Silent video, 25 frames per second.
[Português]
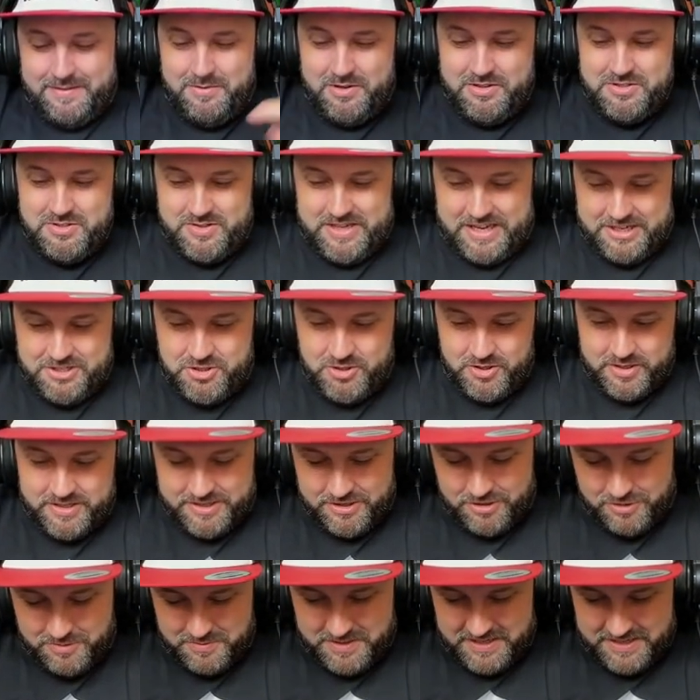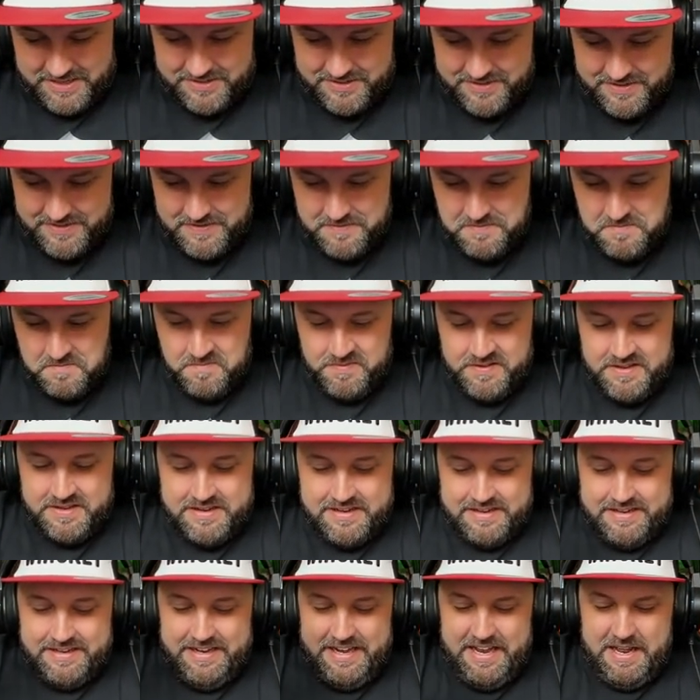Famoso cachorrão, mano.
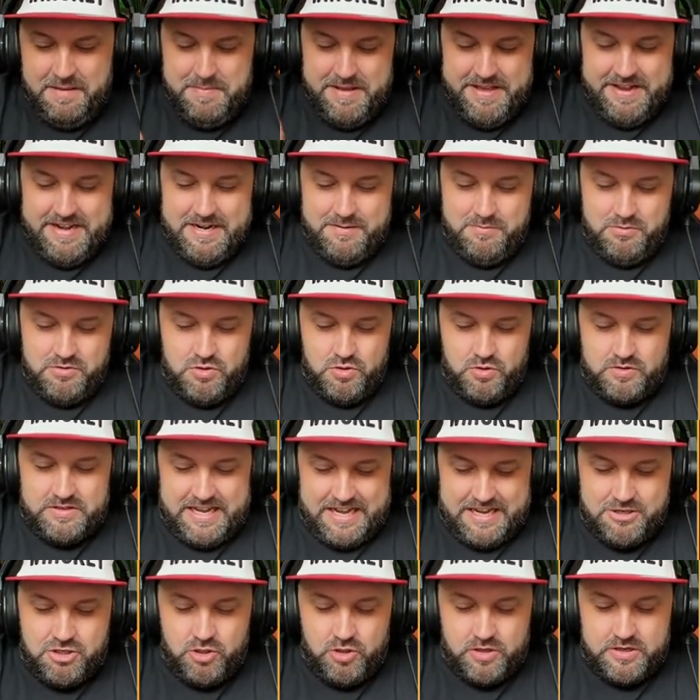Liberamos o